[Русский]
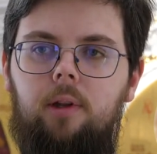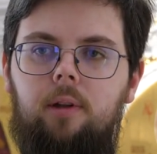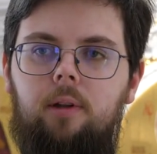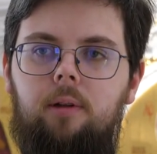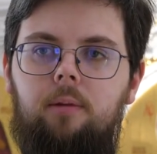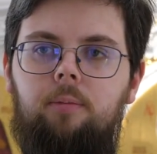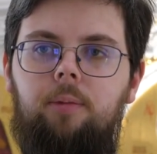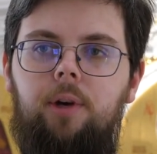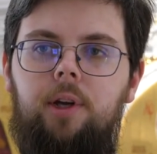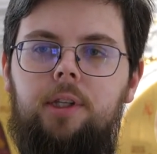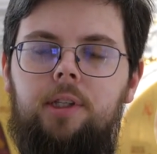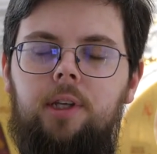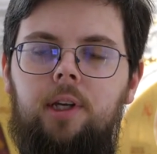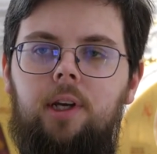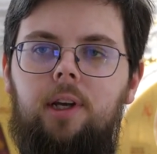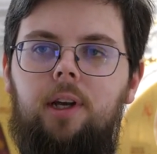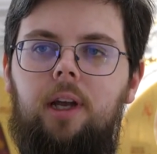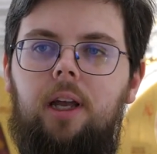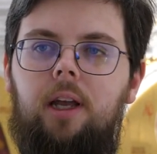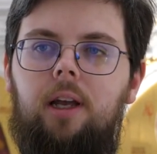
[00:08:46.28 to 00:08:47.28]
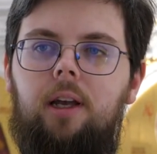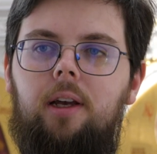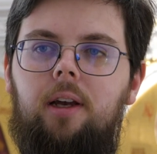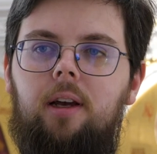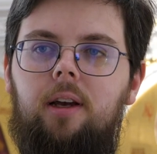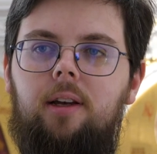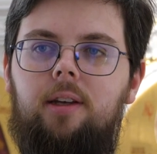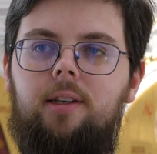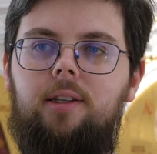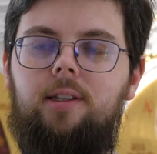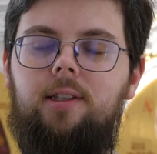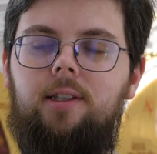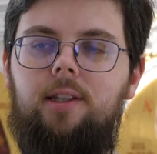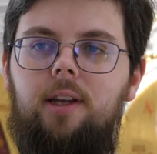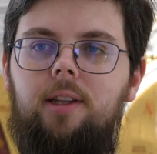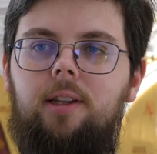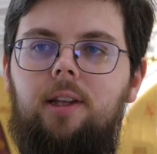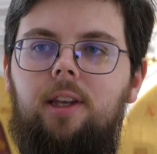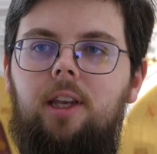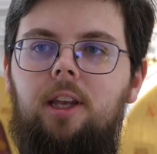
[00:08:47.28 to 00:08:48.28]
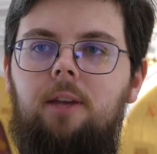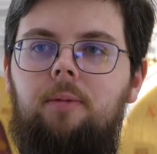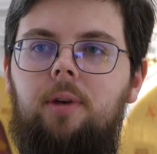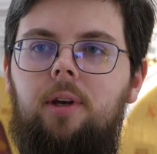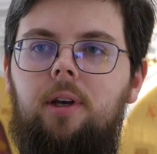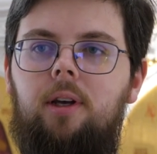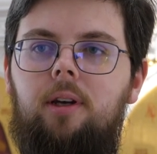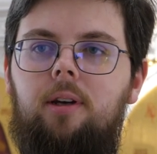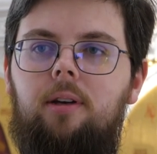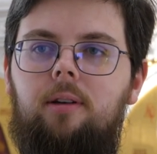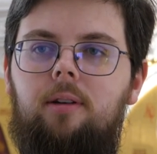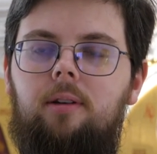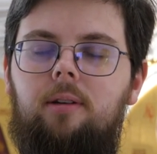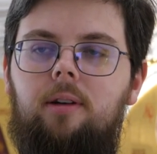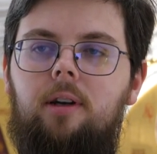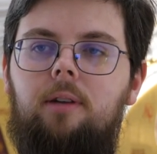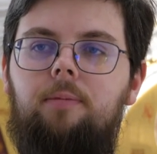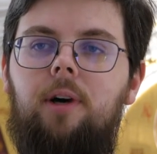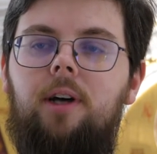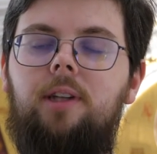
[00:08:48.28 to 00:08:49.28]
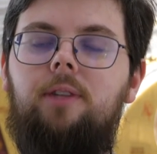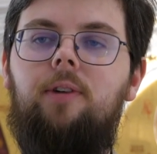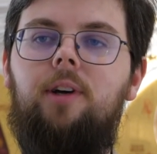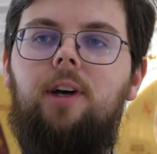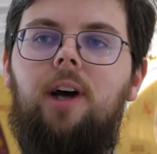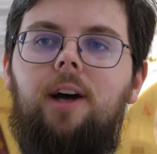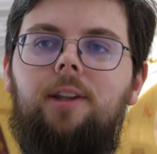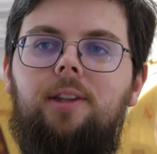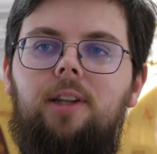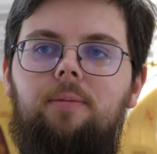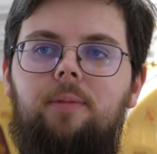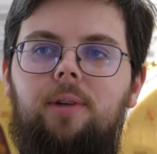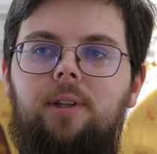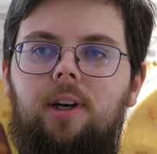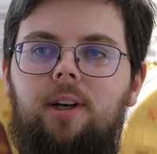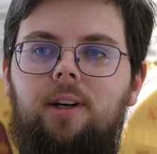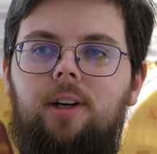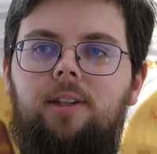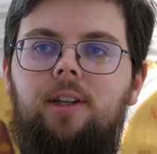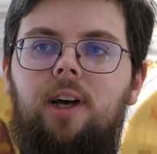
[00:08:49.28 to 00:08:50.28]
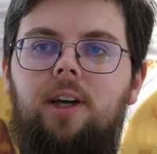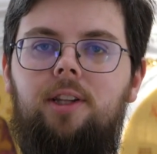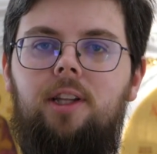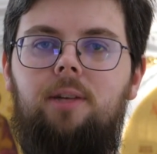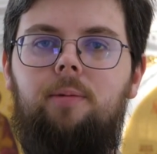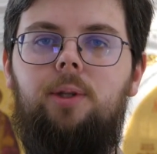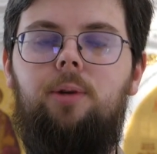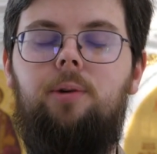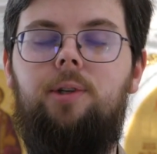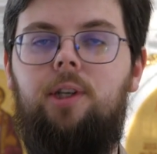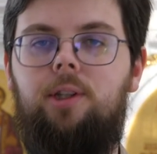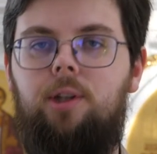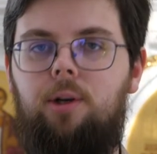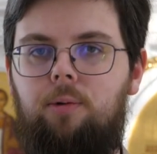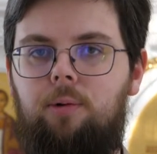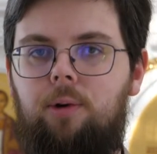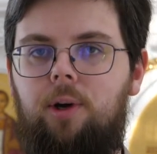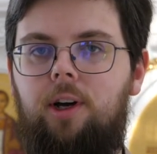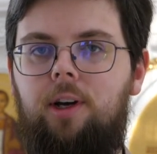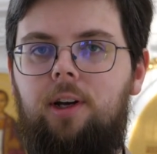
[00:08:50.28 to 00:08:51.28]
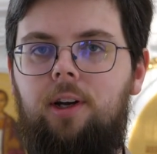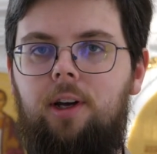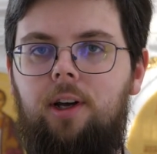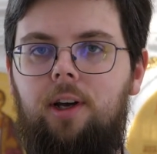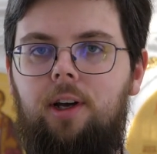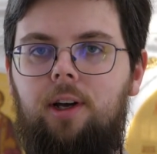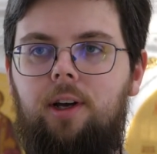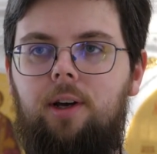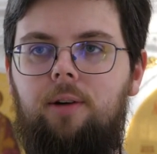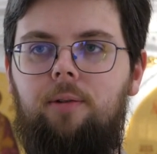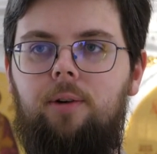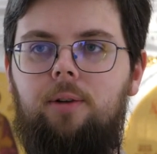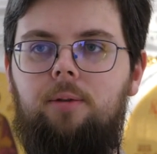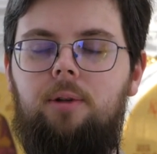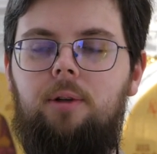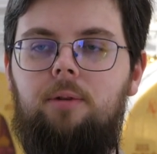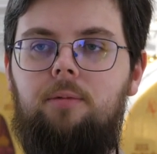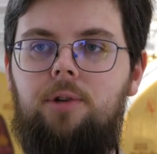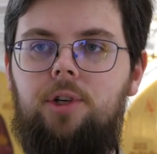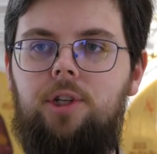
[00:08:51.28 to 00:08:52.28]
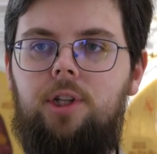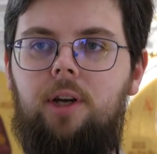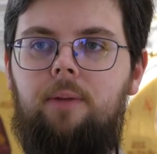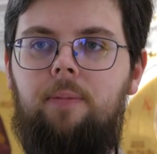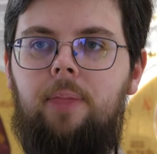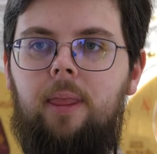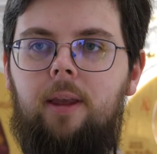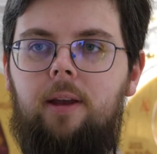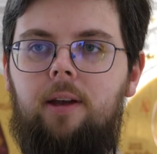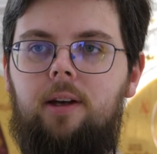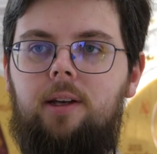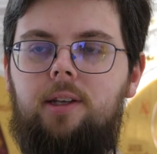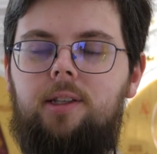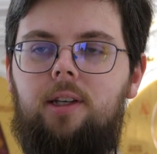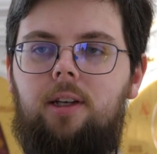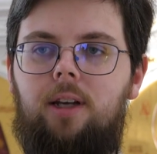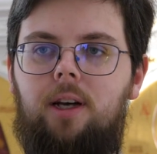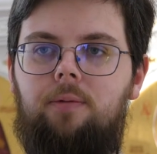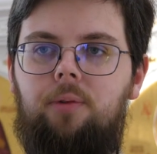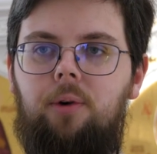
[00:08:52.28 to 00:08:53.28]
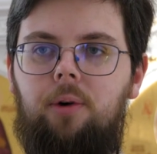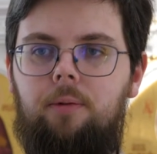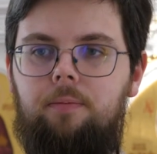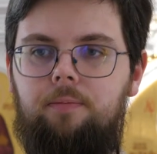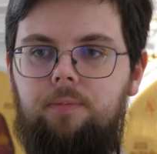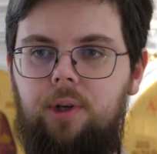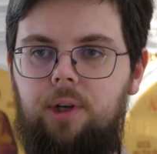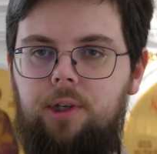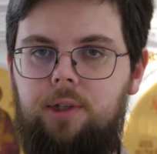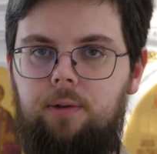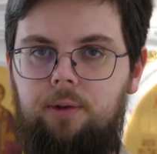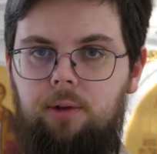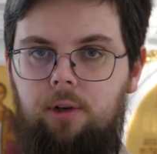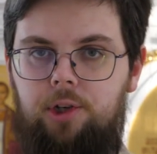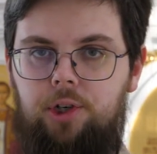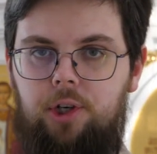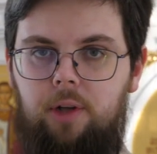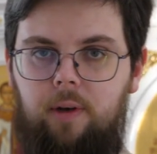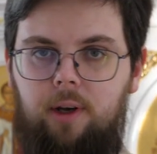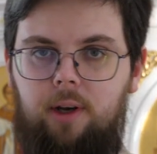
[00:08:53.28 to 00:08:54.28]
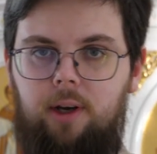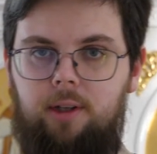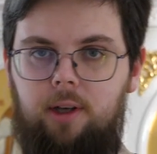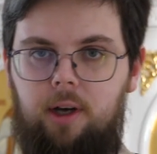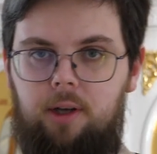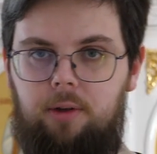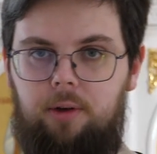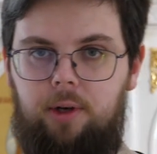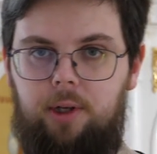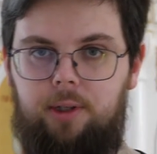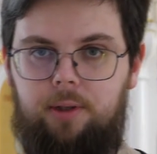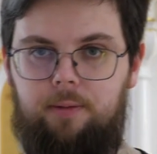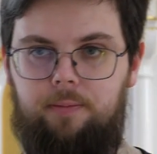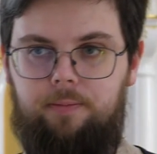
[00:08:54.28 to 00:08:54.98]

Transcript: быть, а, стать такими, э, как бы, адвокатами, да, ходатаями друг за друга. Вот, потому что за кого святой человек ходатает,